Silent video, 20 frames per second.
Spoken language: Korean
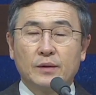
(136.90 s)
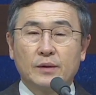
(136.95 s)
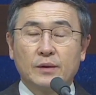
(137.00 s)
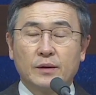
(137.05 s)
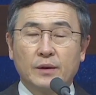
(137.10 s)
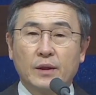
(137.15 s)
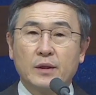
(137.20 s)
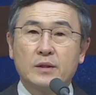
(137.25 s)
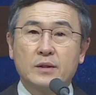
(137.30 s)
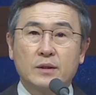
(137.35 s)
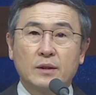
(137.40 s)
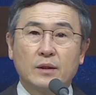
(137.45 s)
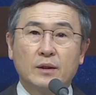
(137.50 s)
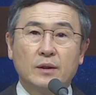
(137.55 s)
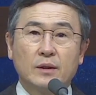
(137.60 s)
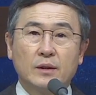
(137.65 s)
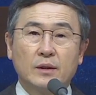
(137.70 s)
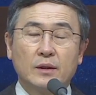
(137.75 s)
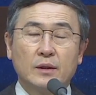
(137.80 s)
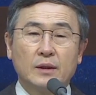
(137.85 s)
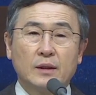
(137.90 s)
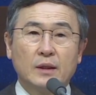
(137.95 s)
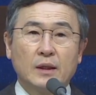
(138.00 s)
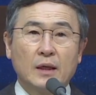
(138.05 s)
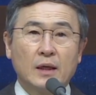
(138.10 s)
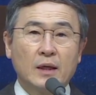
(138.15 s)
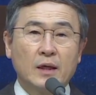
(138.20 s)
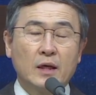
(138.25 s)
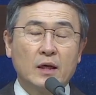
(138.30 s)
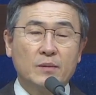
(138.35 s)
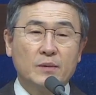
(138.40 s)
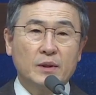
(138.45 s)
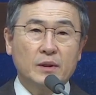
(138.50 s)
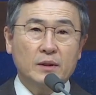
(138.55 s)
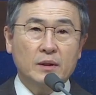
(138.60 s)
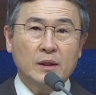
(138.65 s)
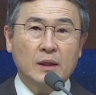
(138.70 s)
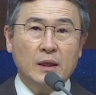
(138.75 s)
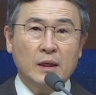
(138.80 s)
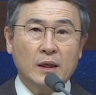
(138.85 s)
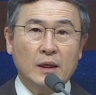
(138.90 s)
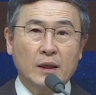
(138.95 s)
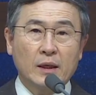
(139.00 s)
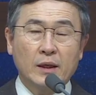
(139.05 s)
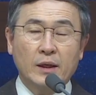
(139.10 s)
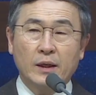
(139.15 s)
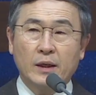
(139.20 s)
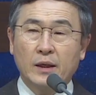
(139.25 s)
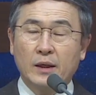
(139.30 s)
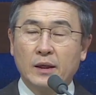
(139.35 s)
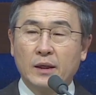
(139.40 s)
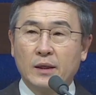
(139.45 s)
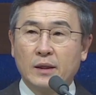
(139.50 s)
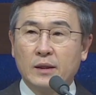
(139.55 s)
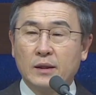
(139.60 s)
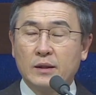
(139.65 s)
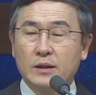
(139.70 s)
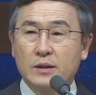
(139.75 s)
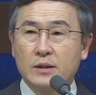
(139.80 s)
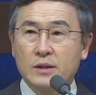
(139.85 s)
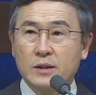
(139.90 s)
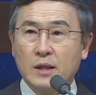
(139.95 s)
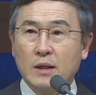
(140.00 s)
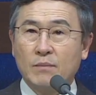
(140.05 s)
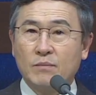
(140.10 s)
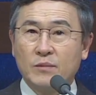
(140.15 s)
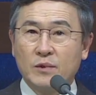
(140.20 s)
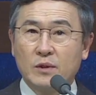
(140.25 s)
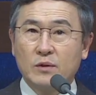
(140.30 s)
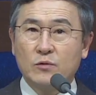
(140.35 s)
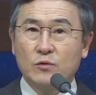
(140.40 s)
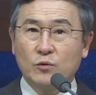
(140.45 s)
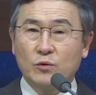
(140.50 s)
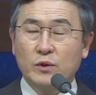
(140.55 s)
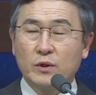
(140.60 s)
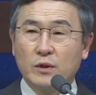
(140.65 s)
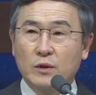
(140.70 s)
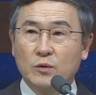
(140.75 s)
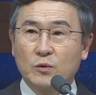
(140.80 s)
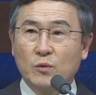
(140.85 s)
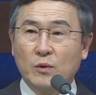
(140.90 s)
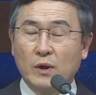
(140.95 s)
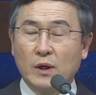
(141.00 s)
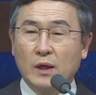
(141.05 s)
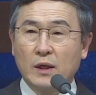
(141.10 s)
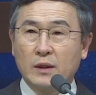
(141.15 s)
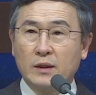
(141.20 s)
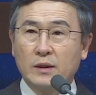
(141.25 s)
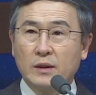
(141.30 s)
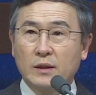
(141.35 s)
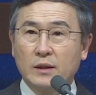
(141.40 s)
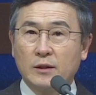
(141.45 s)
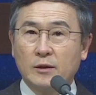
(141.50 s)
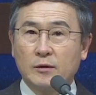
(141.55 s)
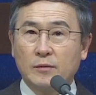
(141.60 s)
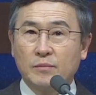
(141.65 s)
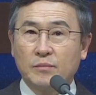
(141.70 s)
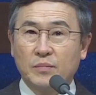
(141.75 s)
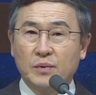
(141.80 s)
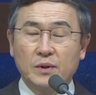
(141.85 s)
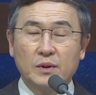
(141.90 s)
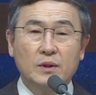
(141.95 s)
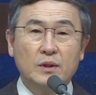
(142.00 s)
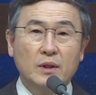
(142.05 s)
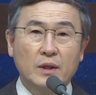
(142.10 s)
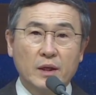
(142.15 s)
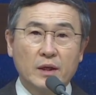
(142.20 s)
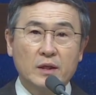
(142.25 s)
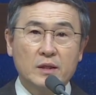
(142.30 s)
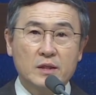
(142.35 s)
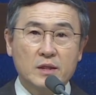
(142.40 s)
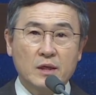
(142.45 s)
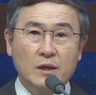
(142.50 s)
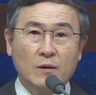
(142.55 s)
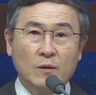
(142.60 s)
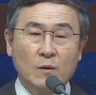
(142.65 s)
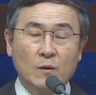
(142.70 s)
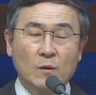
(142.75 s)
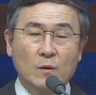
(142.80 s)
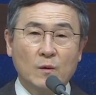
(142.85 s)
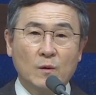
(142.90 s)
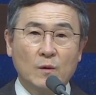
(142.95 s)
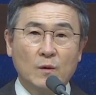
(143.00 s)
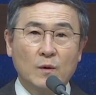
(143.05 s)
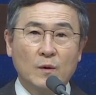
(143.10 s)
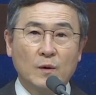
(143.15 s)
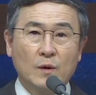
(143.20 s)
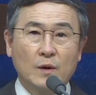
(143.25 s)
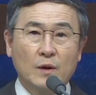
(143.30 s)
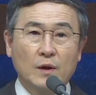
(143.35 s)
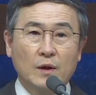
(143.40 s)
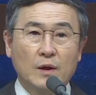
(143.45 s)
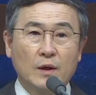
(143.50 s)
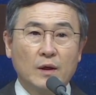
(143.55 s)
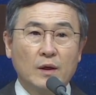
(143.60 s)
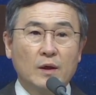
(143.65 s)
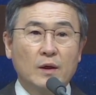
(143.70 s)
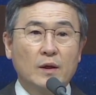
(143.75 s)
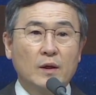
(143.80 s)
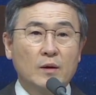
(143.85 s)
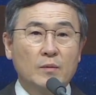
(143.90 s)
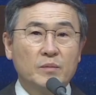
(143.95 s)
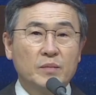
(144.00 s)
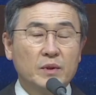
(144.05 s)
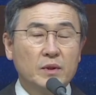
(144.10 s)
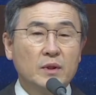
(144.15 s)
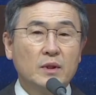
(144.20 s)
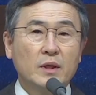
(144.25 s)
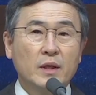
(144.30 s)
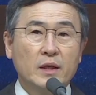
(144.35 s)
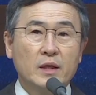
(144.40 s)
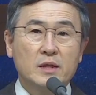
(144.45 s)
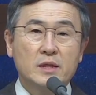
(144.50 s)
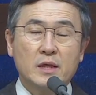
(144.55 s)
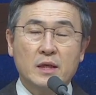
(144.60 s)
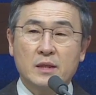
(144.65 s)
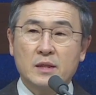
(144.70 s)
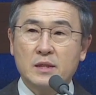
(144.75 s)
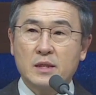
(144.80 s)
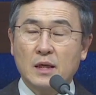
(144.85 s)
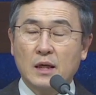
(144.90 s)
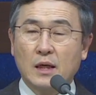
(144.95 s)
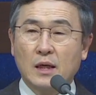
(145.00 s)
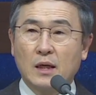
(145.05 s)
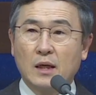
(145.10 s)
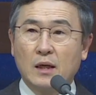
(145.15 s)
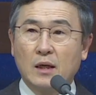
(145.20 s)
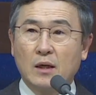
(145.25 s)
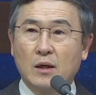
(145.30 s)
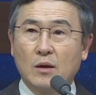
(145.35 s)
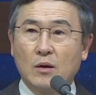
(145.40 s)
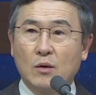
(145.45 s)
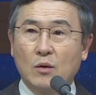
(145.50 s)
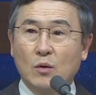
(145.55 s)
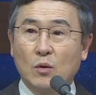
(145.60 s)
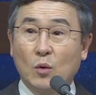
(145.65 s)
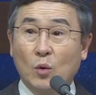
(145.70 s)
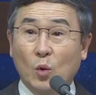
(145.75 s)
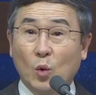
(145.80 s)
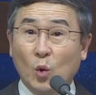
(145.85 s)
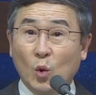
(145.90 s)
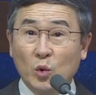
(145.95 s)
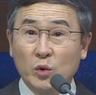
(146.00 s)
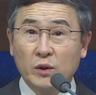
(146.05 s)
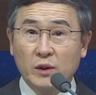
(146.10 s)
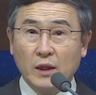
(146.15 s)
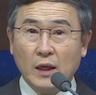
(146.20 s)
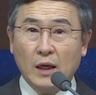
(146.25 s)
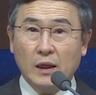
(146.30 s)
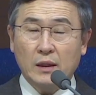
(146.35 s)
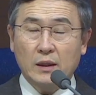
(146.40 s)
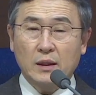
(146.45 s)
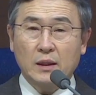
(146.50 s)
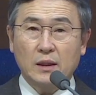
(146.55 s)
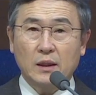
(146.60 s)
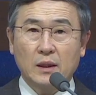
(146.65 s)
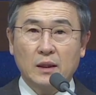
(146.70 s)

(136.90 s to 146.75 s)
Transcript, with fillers: 그래서 하나님이 그 나라에 3년 6개월 동안 비를 내리지 않고 비를 내리지 않자 온 땅이